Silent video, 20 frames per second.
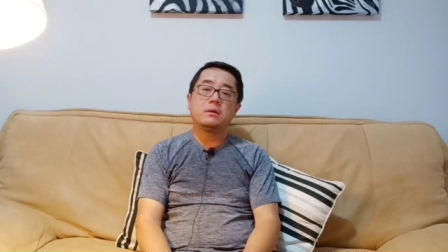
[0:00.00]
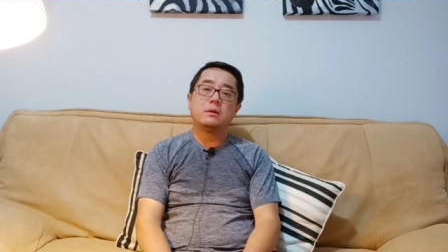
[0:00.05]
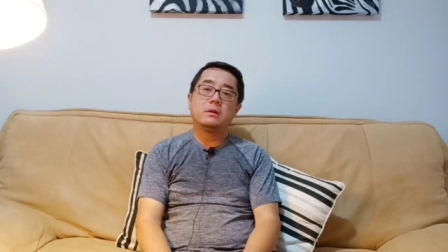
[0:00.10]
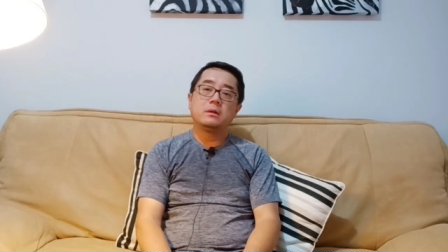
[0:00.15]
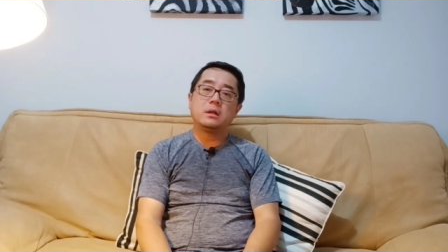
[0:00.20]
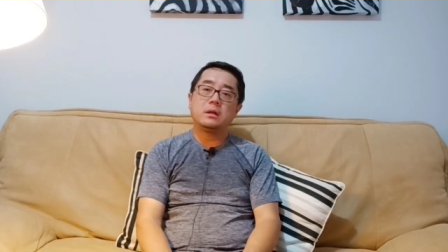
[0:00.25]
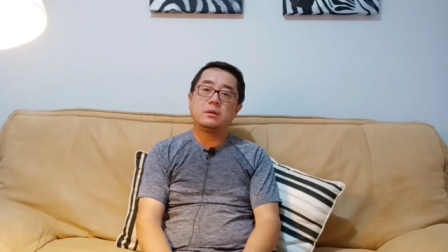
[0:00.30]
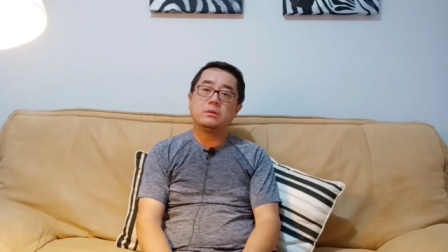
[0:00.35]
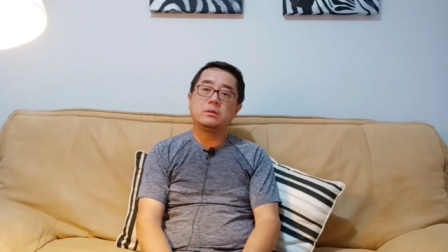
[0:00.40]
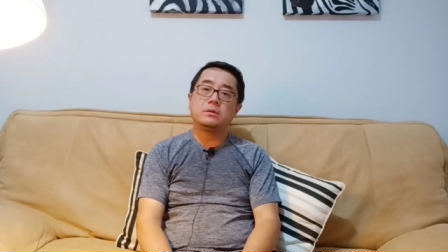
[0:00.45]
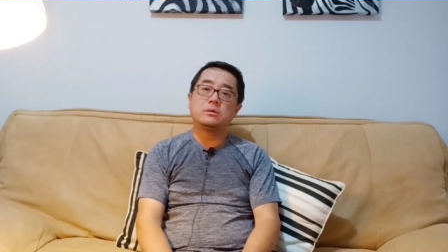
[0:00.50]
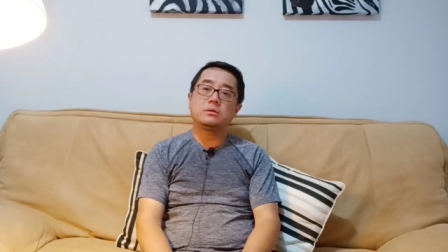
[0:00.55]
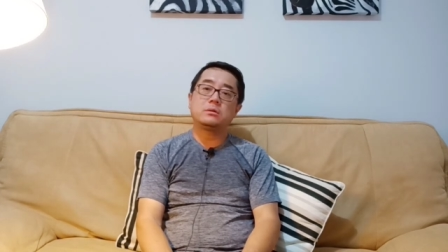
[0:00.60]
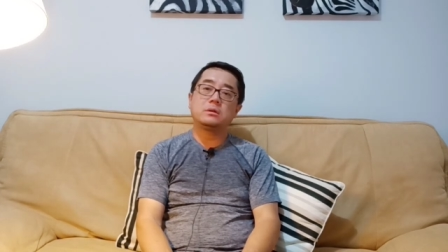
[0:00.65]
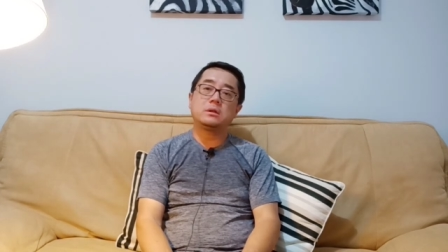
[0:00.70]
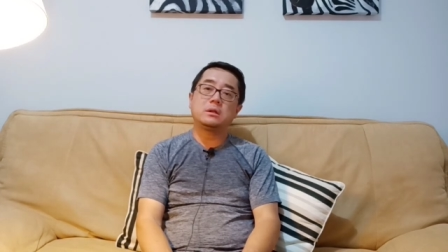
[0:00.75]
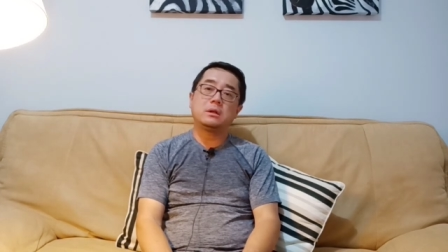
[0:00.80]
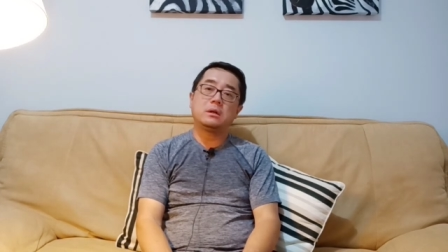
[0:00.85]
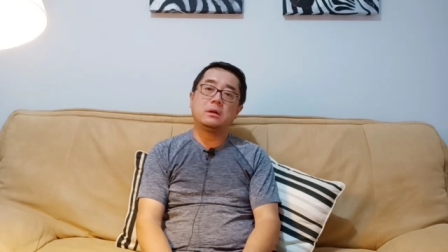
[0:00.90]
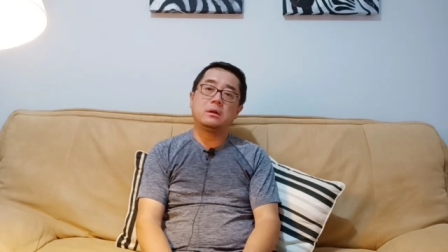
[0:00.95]
那有人说
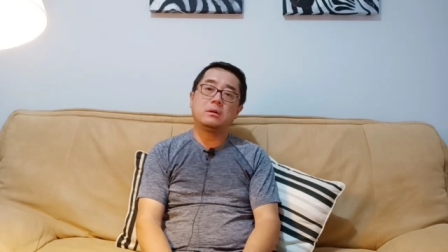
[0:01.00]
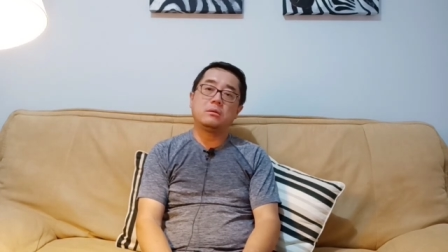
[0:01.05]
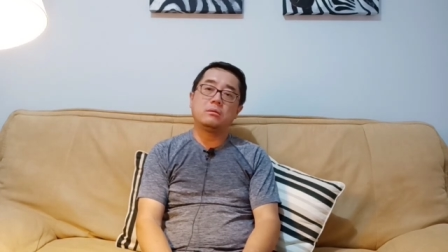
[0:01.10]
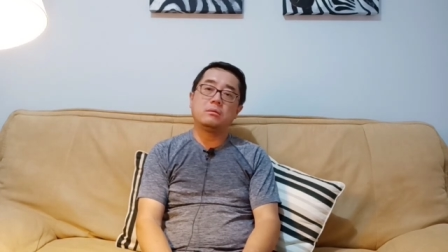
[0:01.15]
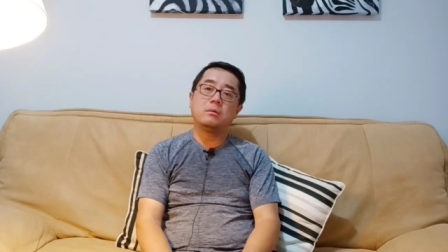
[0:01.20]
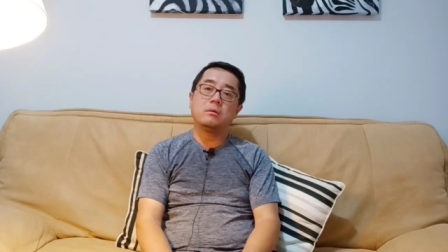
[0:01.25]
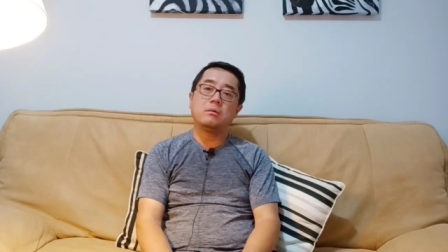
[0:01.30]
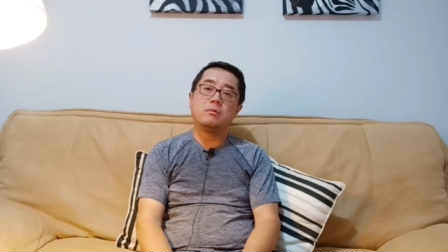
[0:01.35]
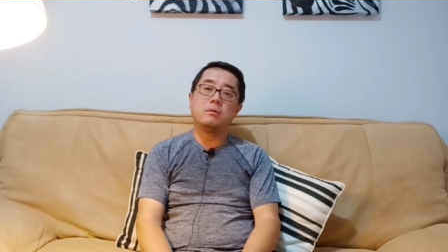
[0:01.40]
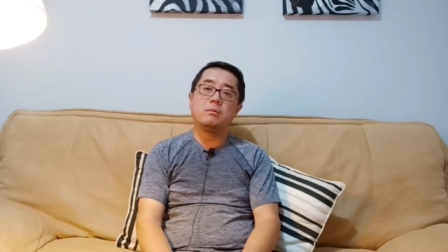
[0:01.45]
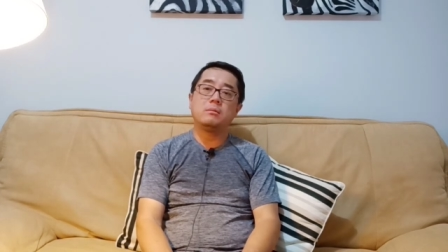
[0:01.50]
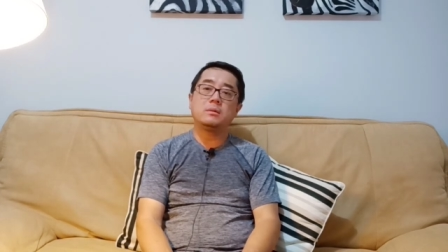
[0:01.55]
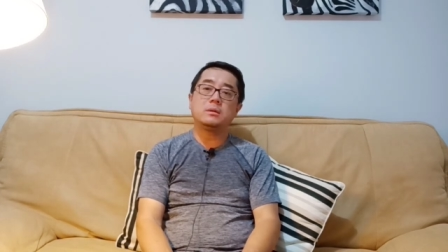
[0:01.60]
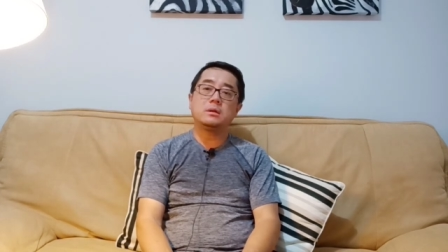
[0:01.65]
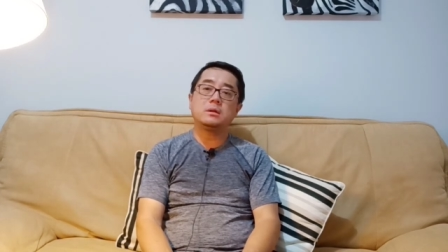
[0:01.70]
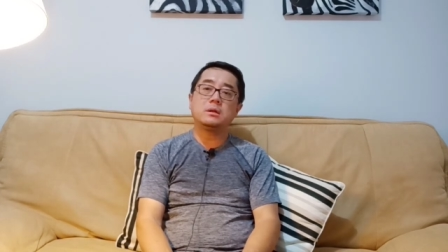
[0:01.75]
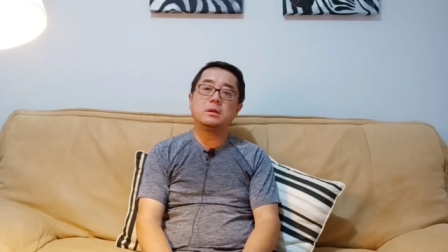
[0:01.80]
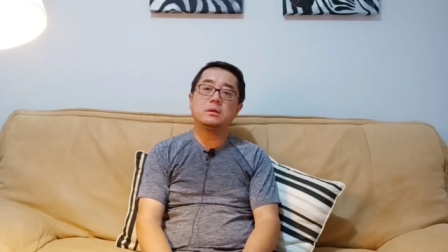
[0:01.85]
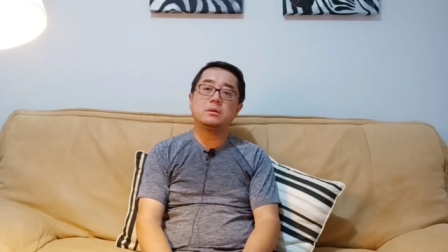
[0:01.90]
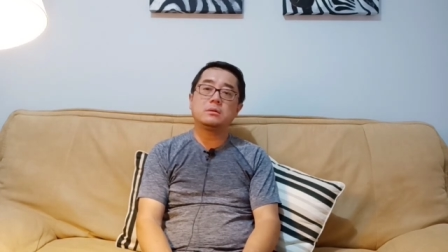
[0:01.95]
了啊，我我们
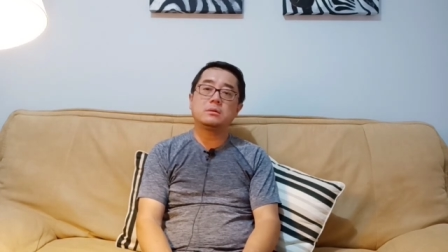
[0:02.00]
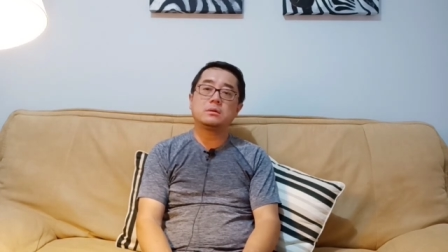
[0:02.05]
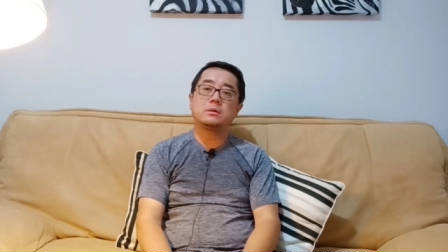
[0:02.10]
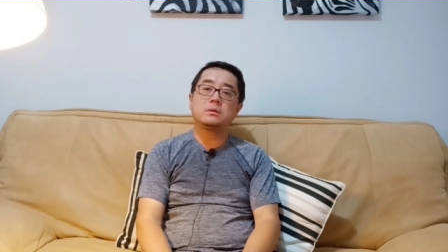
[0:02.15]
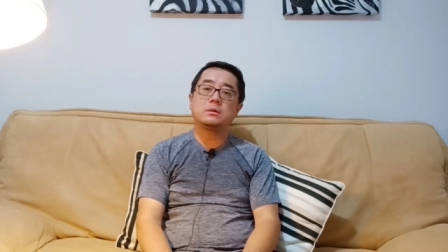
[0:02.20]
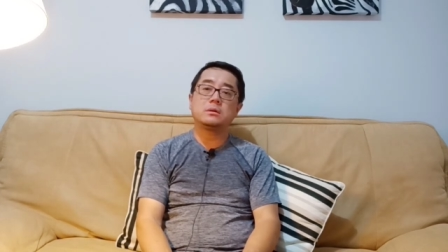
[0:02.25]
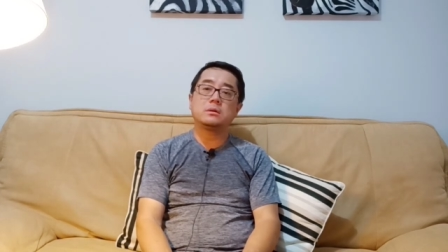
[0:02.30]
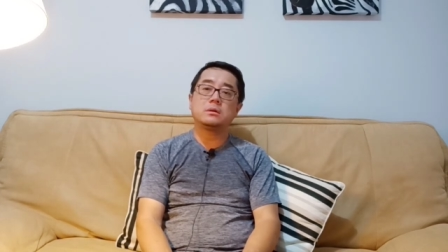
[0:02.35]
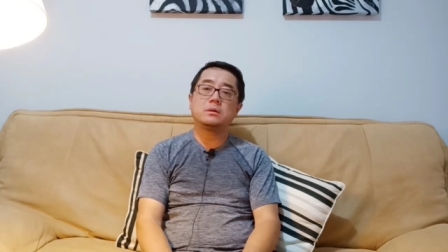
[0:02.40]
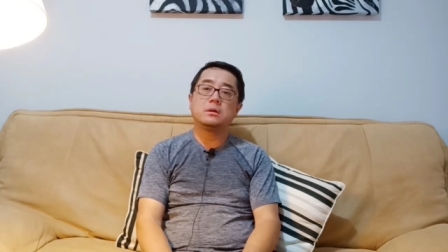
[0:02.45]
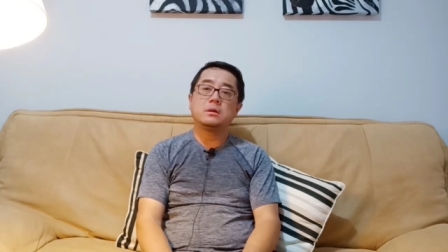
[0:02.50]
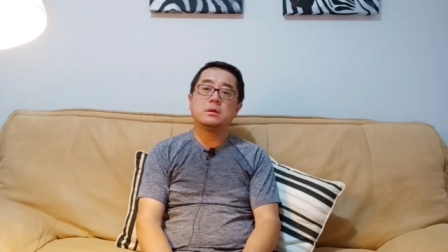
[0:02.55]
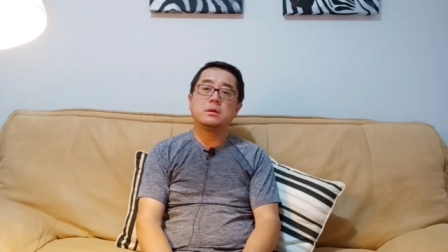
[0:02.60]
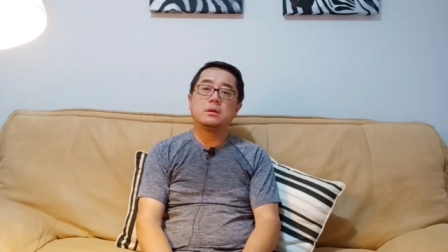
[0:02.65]
现在就是